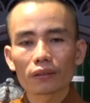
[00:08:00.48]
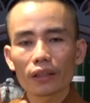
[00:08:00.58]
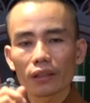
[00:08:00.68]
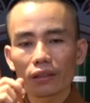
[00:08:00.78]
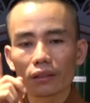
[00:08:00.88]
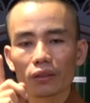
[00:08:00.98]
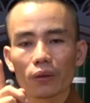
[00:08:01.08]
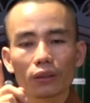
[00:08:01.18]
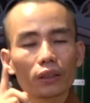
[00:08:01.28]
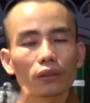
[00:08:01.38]
Ta chỉ cự
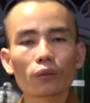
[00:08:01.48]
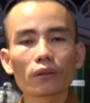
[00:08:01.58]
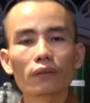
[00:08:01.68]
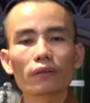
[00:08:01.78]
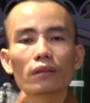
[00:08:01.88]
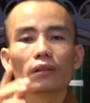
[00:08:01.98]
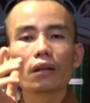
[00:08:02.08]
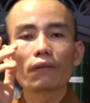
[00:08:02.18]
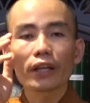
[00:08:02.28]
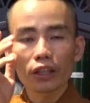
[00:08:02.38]
lộn hơn thua
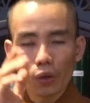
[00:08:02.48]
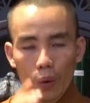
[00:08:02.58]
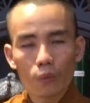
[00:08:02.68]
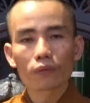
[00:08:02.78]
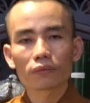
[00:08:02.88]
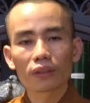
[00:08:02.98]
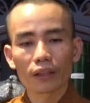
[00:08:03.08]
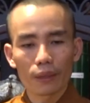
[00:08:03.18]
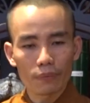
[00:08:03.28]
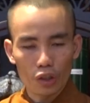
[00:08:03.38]
với cái tốt. Ta
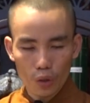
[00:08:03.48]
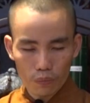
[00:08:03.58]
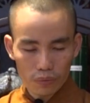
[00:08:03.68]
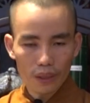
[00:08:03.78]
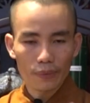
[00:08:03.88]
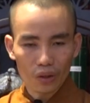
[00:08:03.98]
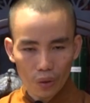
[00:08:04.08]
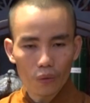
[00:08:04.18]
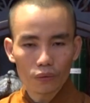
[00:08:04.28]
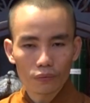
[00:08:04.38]
nghĩ mình đúng và mình
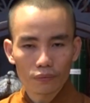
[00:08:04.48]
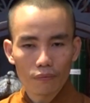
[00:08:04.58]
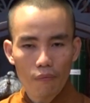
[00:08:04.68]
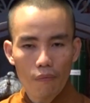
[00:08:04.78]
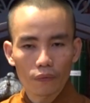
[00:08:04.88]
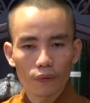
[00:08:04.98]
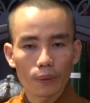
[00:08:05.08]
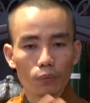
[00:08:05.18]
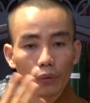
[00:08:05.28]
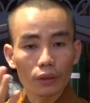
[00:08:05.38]
tốt, và
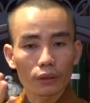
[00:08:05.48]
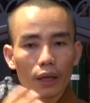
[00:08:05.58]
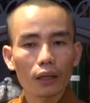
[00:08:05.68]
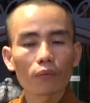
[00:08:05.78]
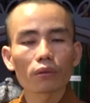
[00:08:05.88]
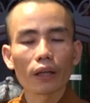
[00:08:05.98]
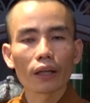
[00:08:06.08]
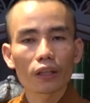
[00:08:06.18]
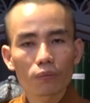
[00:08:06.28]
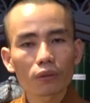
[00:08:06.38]
mình muốn người ta công
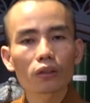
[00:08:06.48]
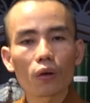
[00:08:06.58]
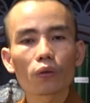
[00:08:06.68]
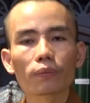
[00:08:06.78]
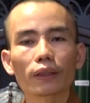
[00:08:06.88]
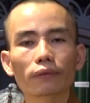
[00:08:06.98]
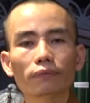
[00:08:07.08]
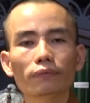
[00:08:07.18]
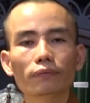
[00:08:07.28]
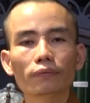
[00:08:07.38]
nhận cái đúng, cái tốt của mình.
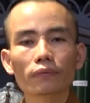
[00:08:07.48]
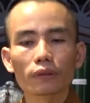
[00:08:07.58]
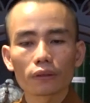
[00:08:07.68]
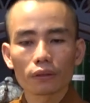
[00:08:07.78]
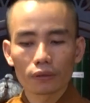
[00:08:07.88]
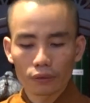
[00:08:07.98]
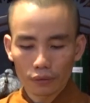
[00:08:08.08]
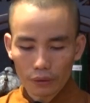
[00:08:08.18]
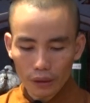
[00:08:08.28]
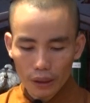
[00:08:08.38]

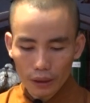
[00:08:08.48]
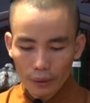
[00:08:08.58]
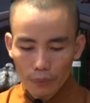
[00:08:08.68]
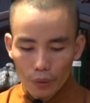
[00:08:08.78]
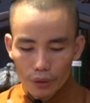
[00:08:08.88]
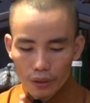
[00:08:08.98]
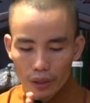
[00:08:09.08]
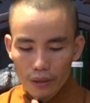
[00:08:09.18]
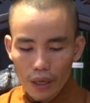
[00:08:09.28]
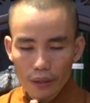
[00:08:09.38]
Cho nên cái mối
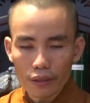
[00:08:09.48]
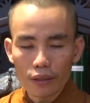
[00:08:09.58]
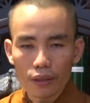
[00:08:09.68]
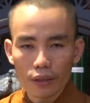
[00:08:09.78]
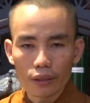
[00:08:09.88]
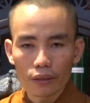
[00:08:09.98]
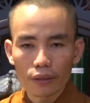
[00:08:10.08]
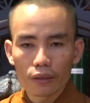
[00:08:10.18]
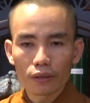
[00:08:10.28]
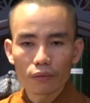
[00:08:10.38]
chia rẽ trên đời này,
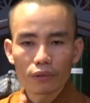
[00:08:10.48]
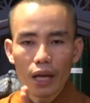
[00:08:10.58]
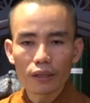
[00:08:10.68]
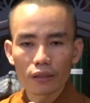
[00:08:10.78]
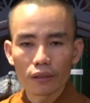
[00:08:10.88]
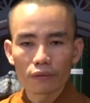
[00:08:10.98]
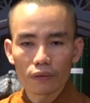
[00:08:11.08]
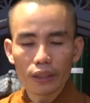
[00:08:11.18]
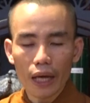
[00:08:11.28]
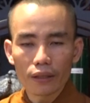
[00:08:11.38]
trong gia đình,
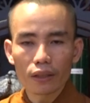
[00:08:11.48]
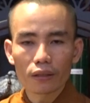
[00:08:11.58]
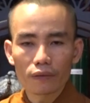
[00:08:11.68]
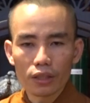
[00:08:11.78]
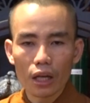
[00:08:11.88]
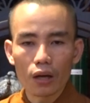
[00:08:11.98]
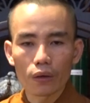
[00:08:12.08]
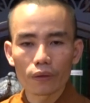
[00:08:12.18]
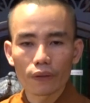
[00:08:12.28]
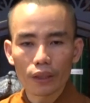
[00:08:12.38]
với cá nhân, với xã
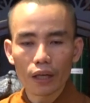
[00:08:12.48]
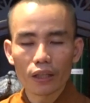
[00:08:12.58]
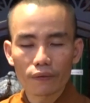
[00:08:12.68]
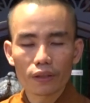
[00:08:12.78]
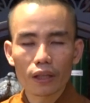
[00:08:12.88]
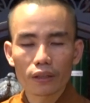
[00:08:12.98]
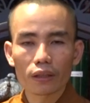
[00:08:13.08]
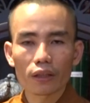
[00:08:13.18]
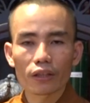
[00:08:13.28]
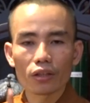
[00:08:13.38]
hội, với cá
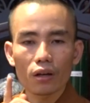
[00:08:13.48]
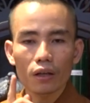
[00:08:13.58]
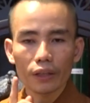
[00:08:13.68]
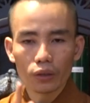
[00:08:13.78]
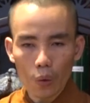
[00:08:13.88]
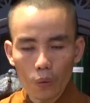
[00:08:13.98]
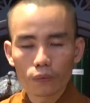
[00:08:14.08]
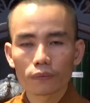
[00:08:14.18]
nhân là do cái tốt.